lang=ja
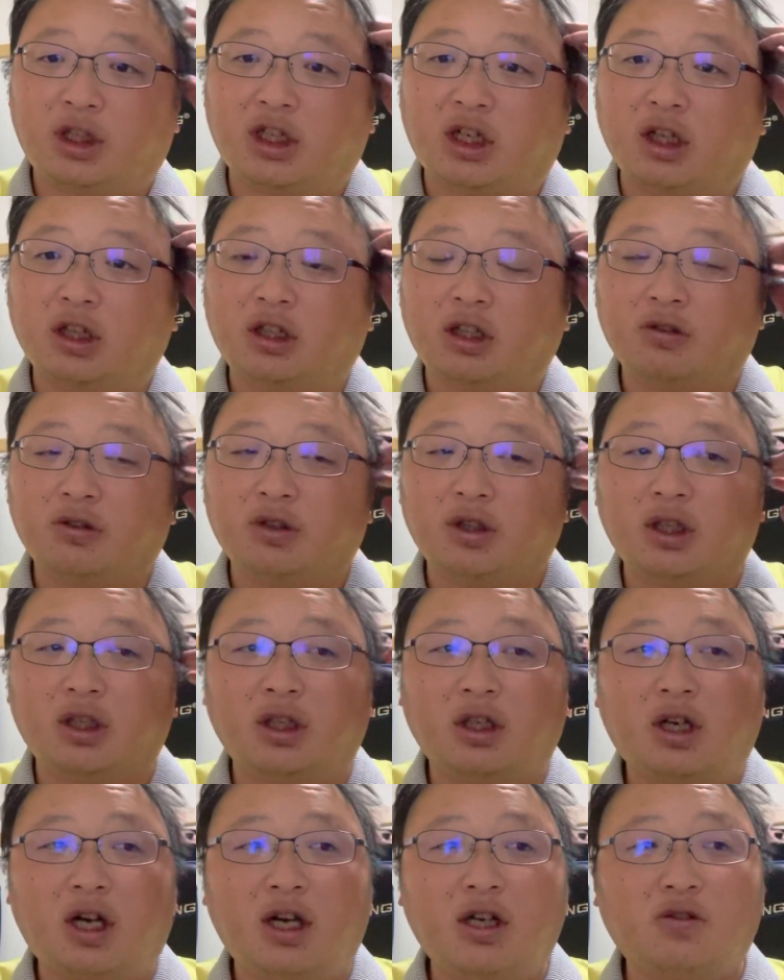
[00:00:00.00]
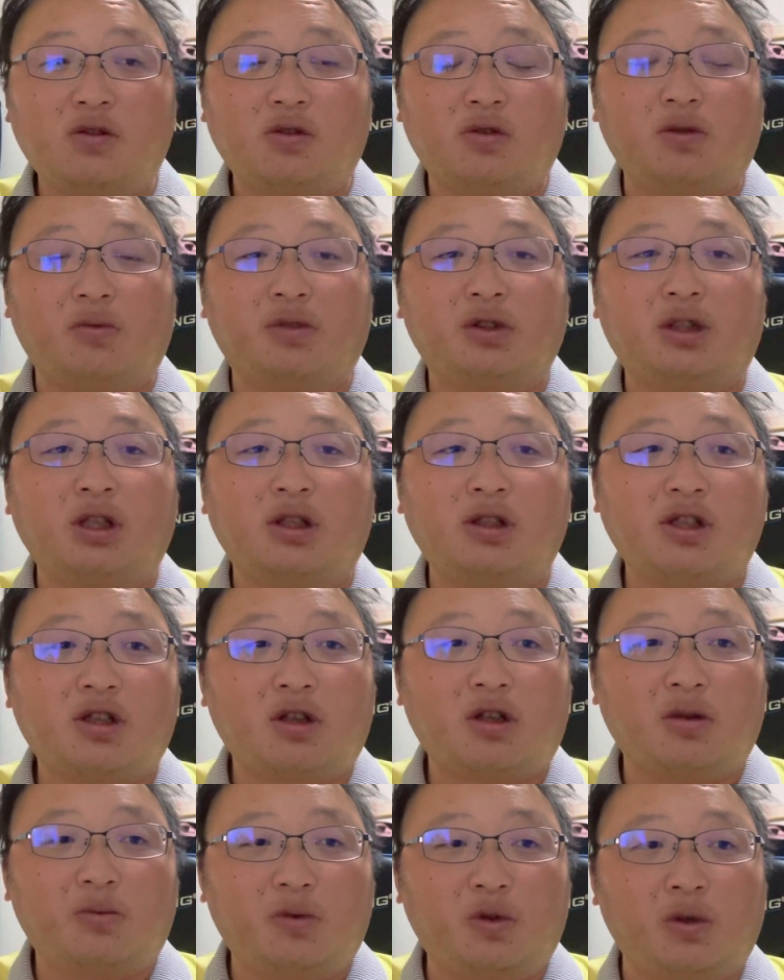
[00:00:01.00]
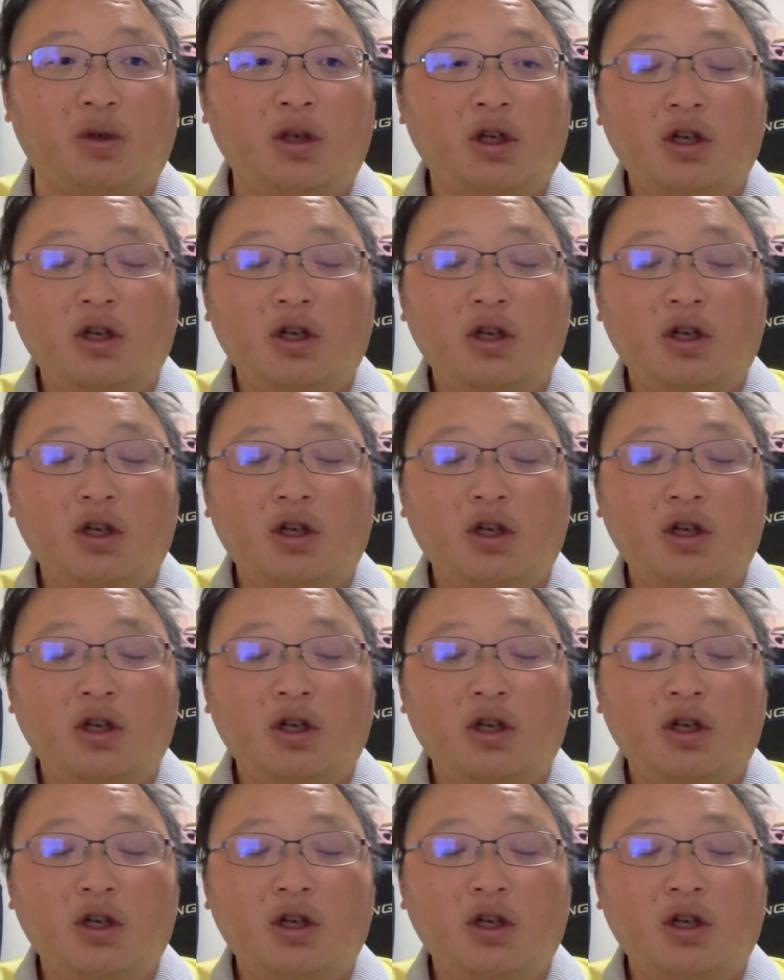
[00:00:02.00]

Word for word: 聞かれてるんで、返そうと思ってるんですけども、